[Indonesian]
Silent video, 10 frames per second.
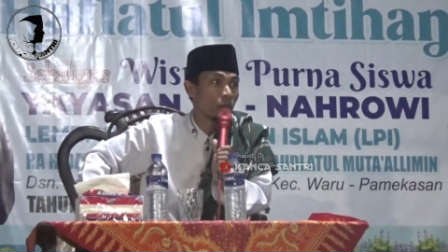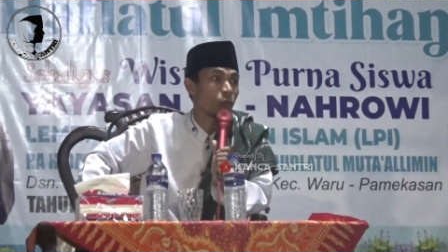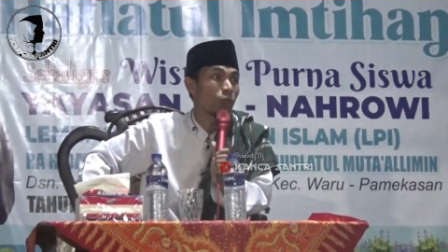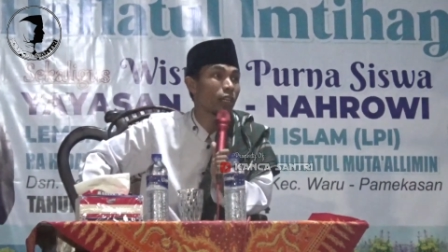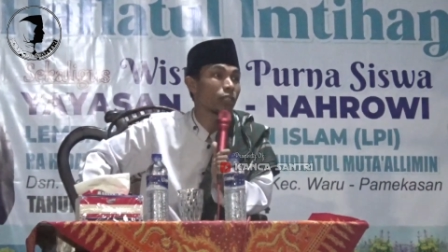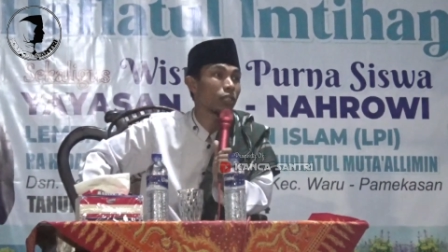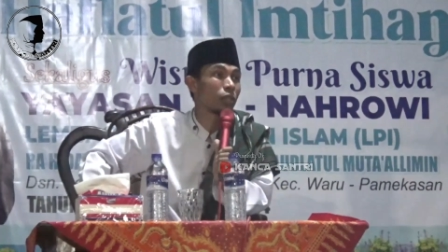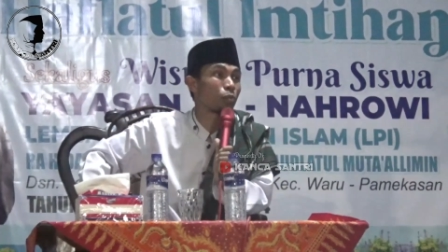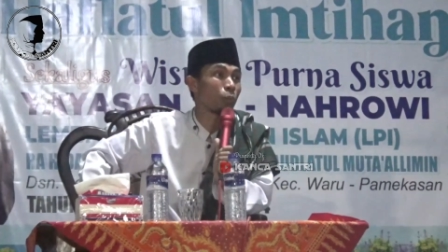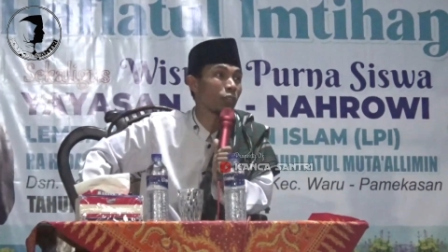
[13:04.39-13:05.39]

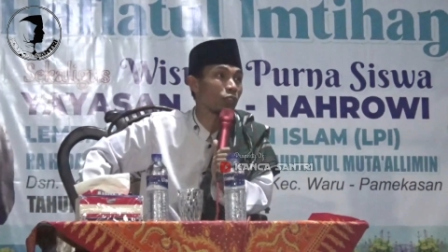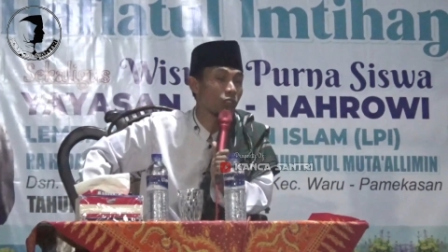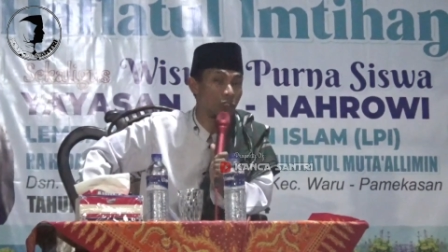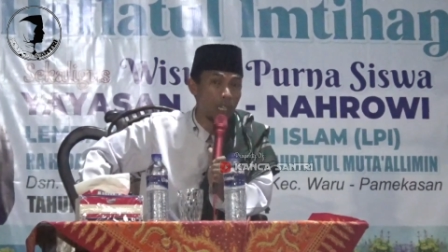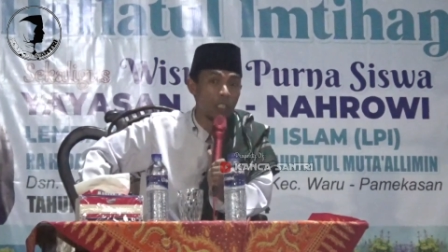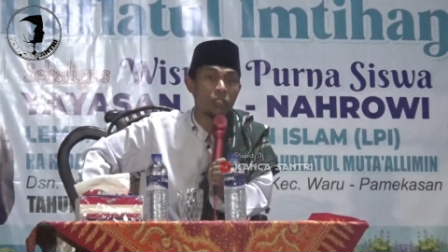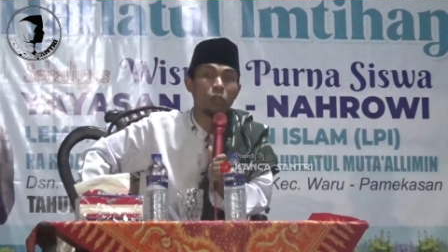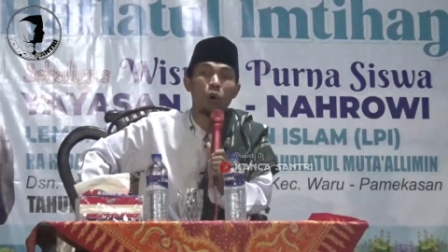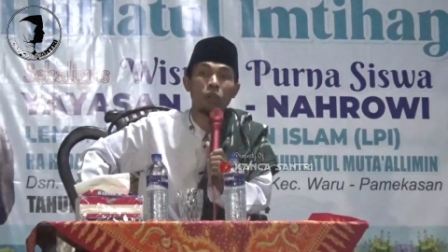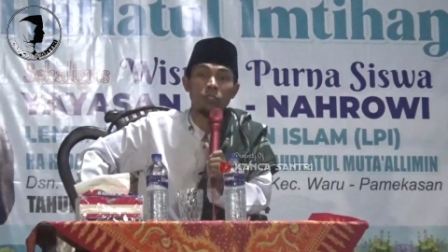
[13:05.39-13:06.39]
terkadang peteng
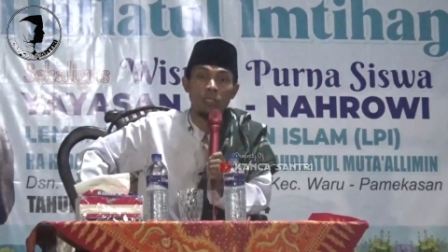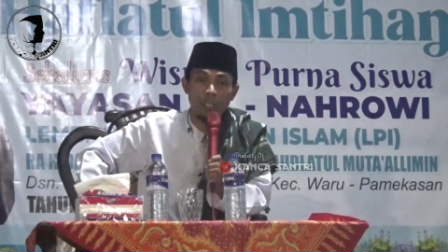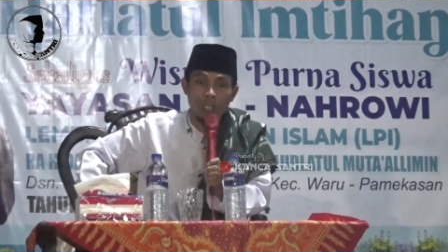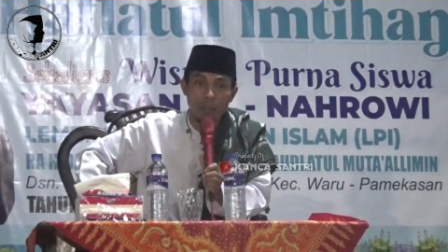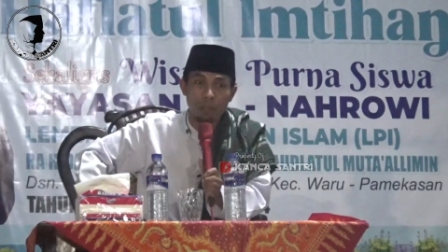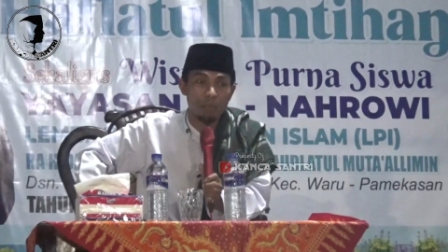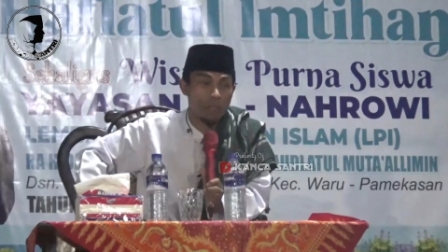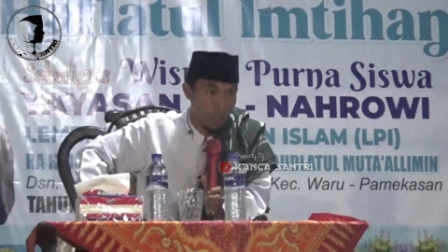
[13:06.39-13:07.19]
ondem